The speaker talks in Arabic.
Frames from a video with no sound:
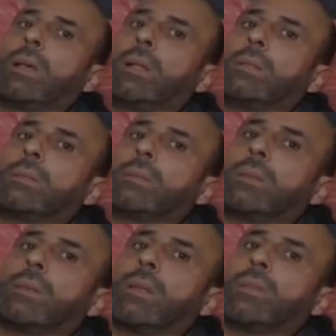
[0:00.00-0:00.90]
قلت
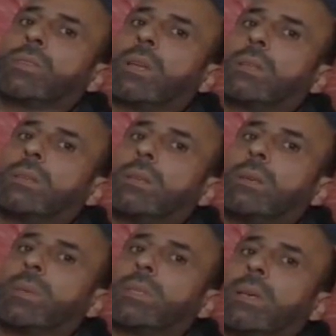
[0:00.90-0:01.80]
يلا إن شاء الله
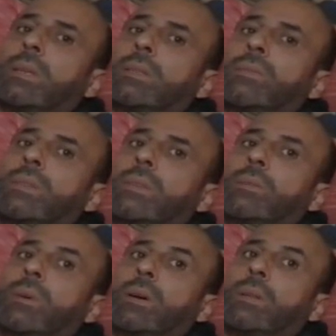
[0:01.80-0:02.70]
تهدى بس لحتى فيني
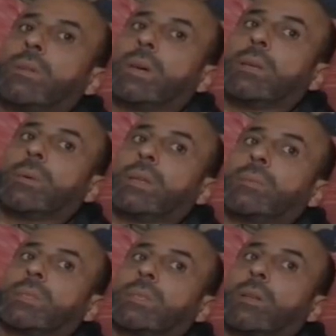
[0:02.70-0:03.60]
أوعى نايم أنا
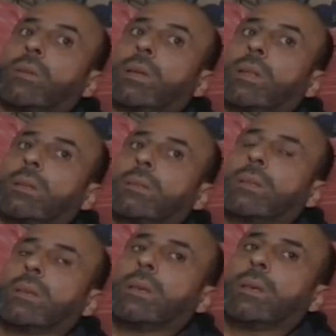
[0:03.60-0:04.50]
بالصالون على الأرض
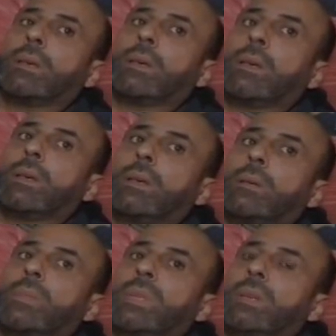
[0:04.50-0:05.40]

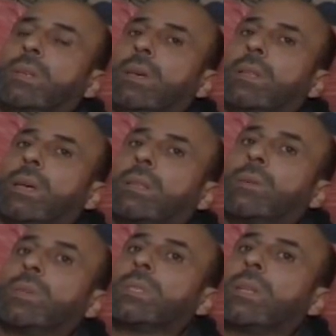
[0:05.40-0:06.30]
بدي انهض لحتى
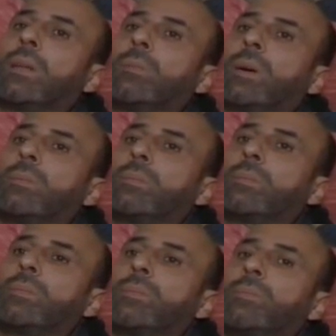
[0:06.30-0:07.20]
اوصل على الباب
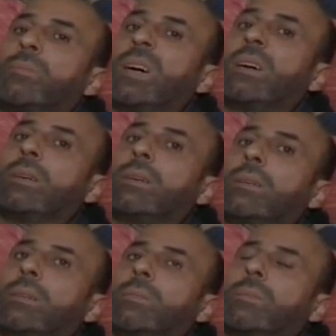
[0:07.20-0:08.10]
ما
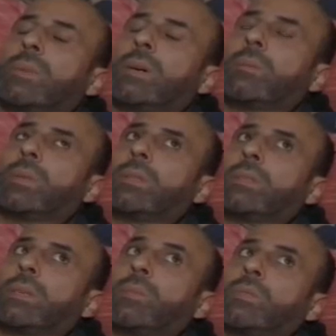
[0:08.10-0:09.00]
ما قمت
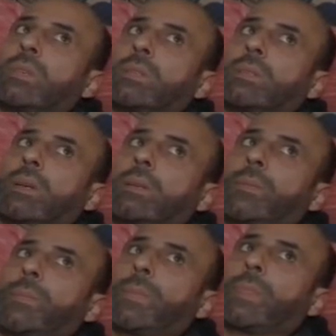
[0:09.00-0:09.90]
لسه ما وصلت يعني
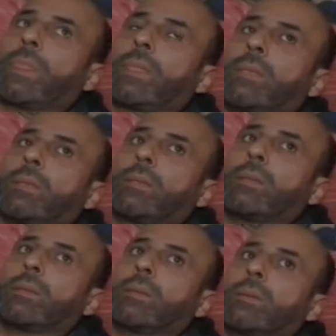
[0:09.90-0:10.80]

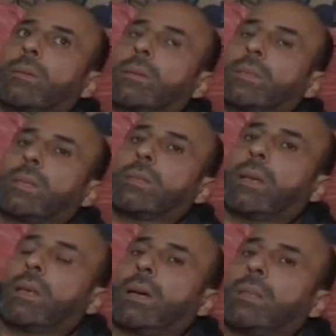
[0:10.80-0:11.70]
انا لساتني
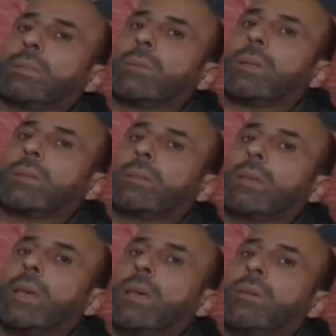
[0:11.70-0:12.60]
على قاعدتي بالارض
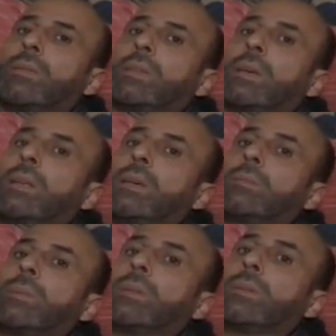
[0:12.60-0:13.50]
فتح الحيط
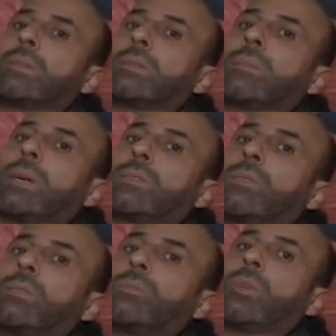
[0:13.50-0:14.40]
بالنص مع
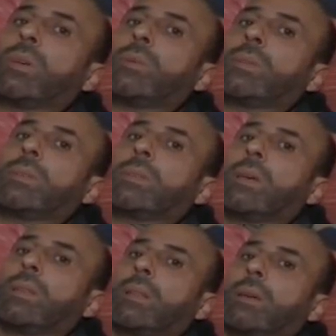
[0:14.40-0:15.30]
صوت مرعب كتير
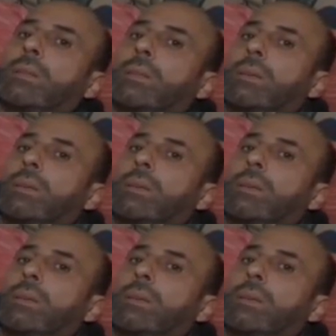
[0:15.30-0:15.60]
تحت الارض